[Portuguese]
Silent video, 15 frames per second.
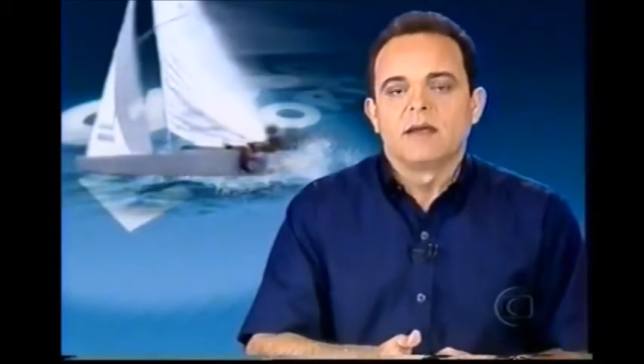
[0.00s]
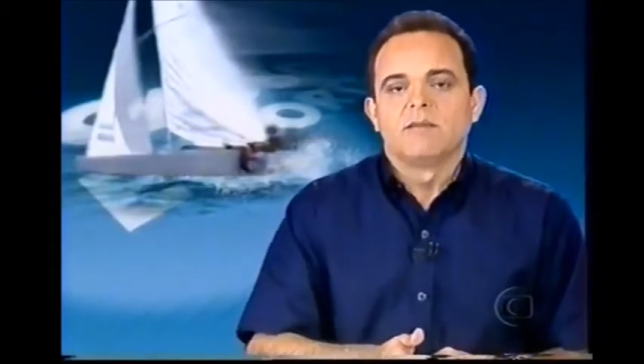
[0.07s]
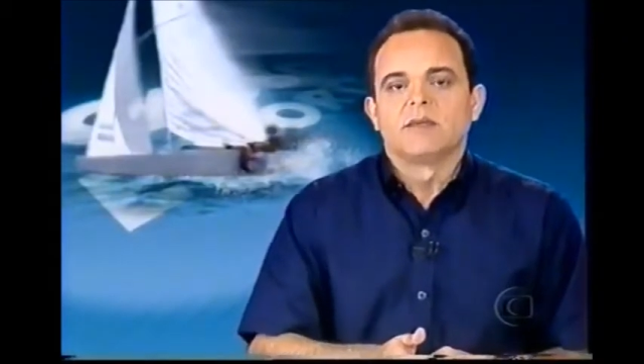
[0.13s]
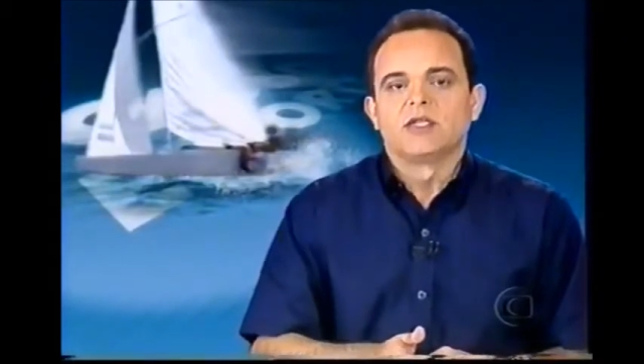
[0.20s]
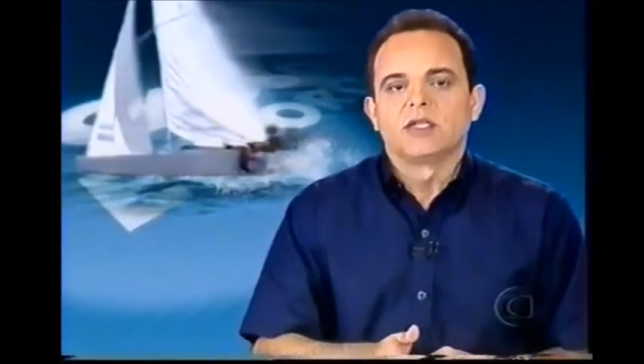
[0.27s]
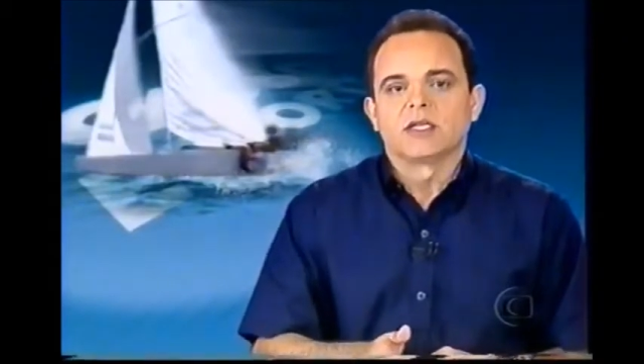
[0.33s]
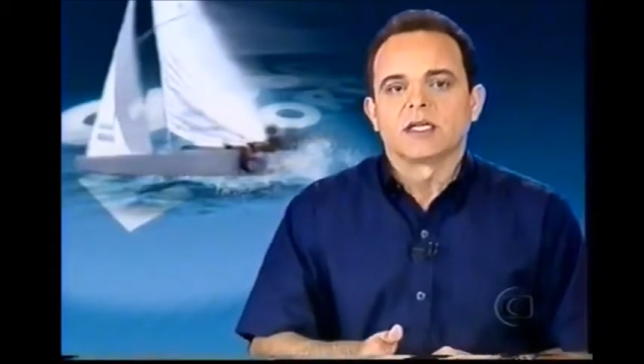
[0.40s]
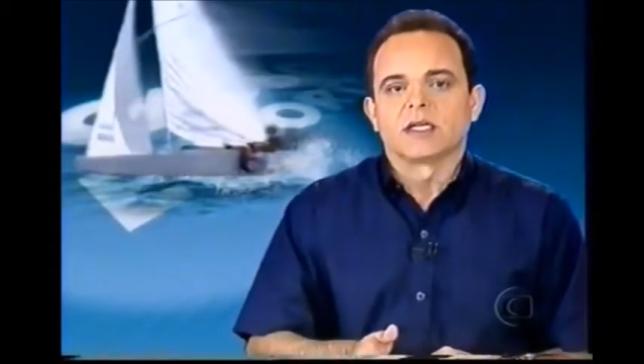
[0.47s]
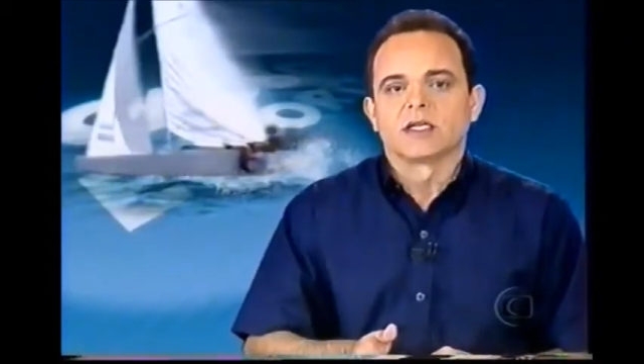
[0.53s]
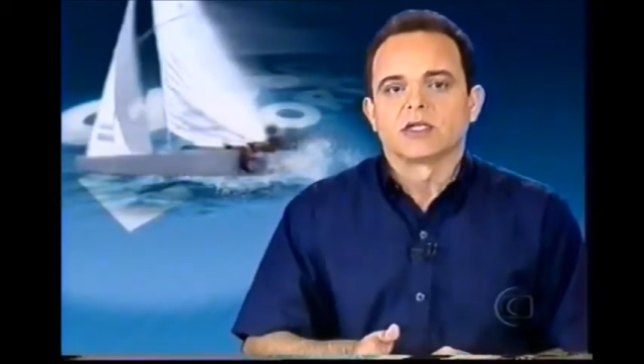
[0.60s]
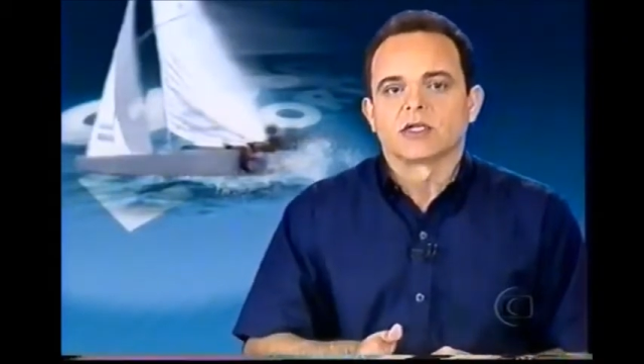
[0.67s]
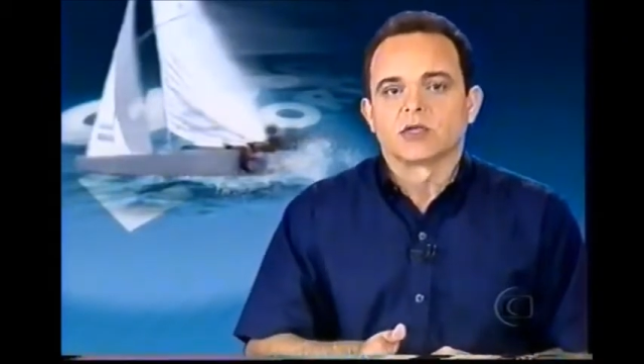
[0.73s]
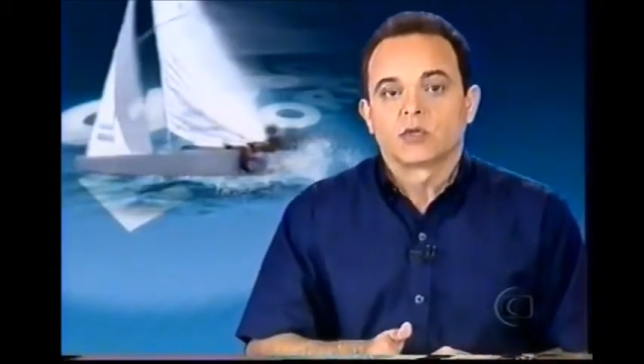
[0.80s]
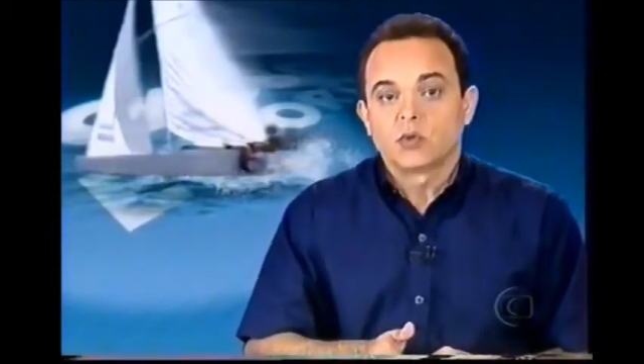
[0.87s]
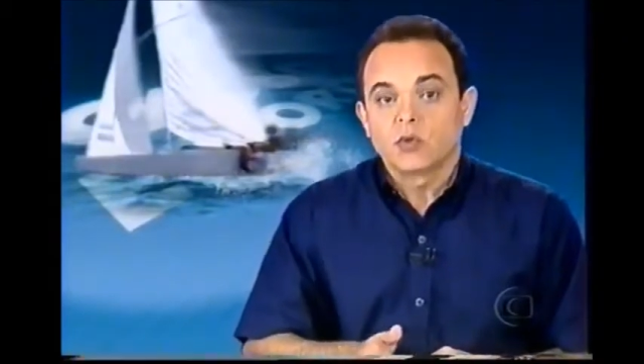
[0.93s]
medidas
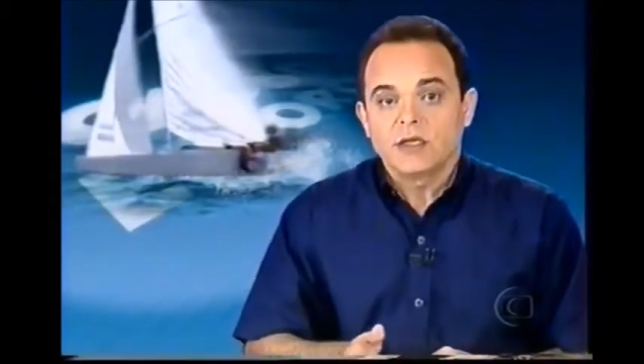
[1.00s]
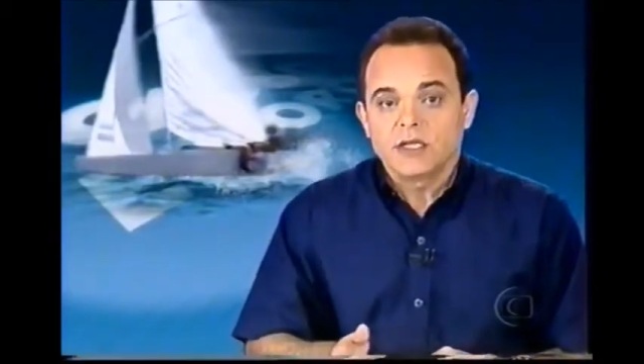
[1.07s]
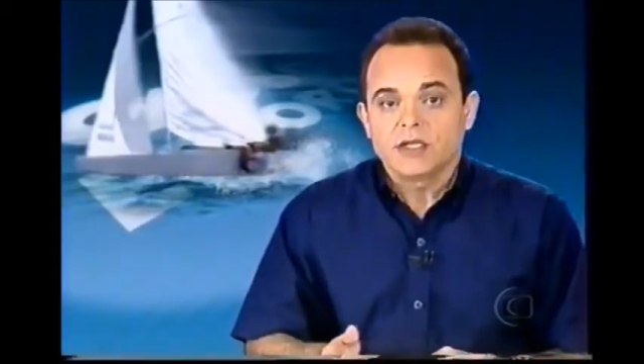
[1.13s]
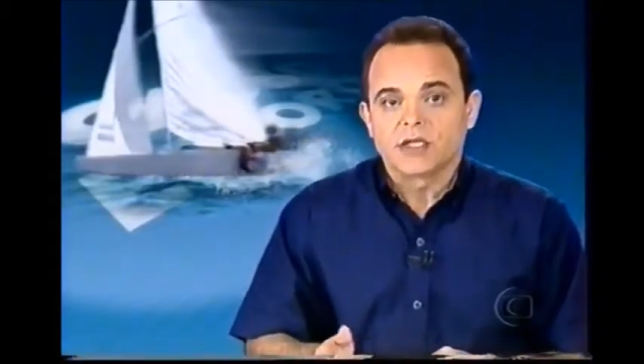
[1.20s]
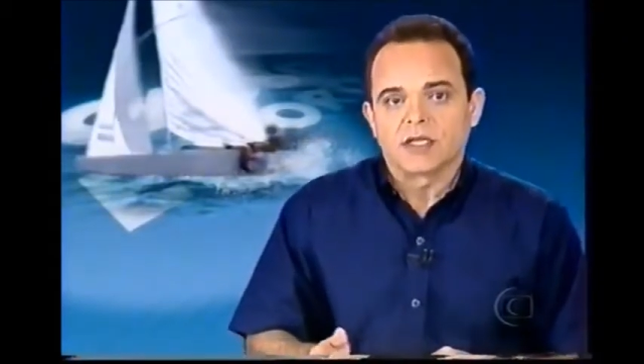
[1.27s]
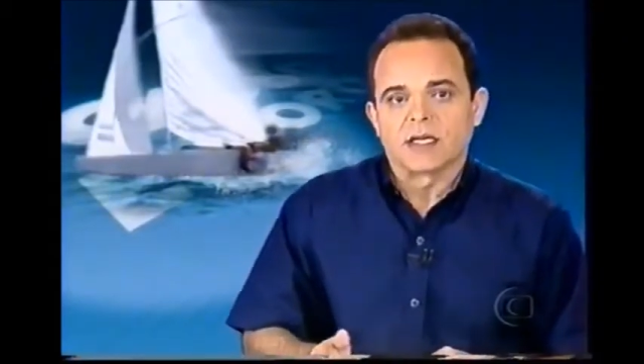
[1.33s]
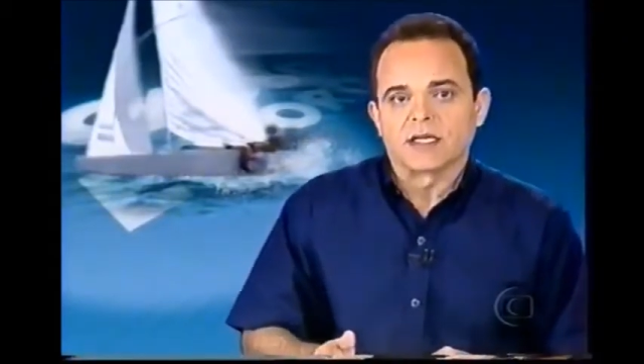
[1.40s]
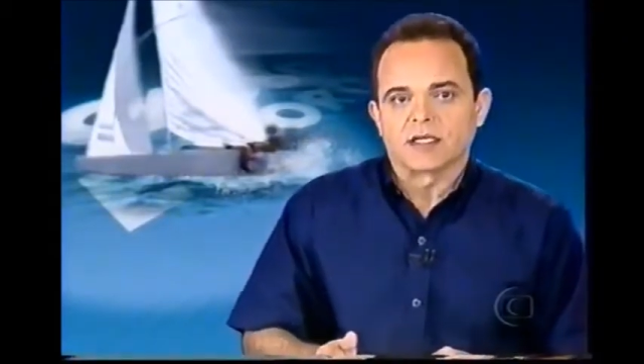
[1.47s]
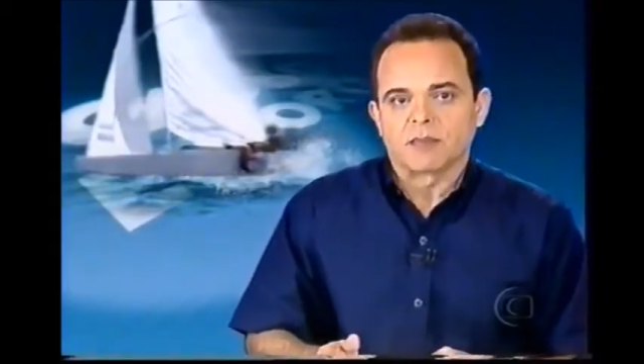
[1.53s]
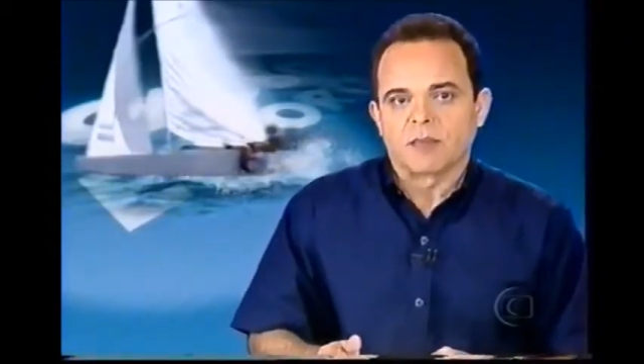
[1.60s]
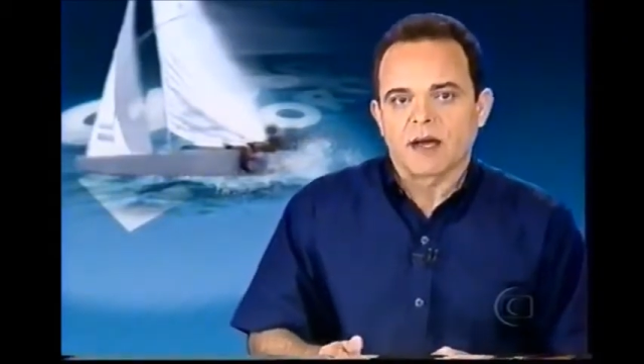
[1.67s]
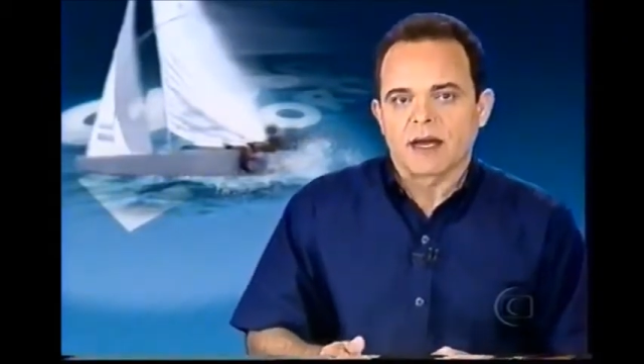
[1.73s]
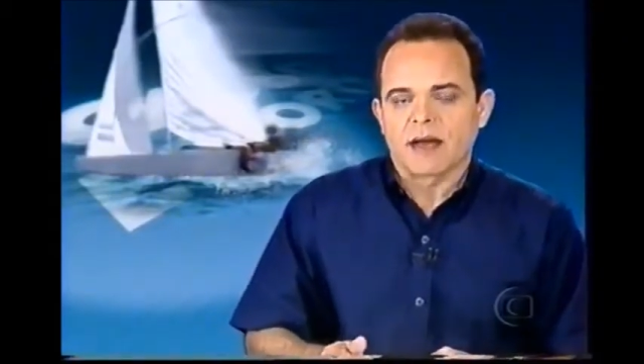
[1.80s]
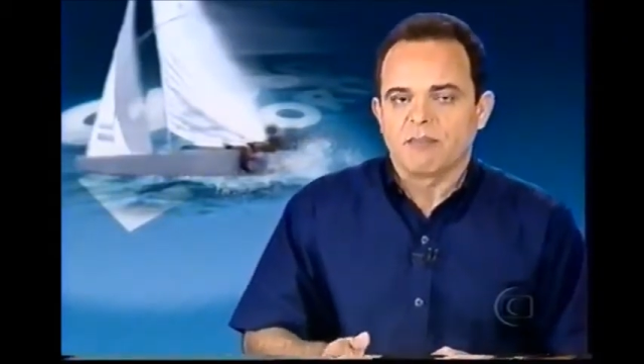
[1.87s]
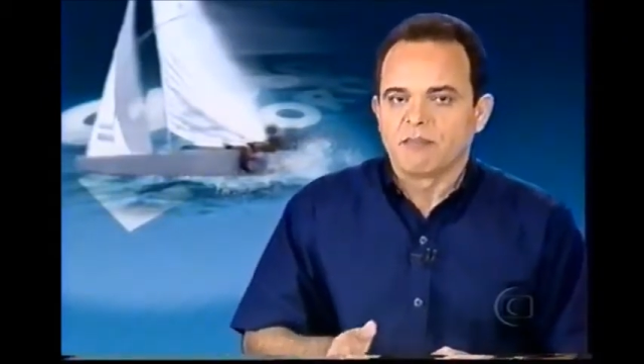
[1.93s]
jurídicas para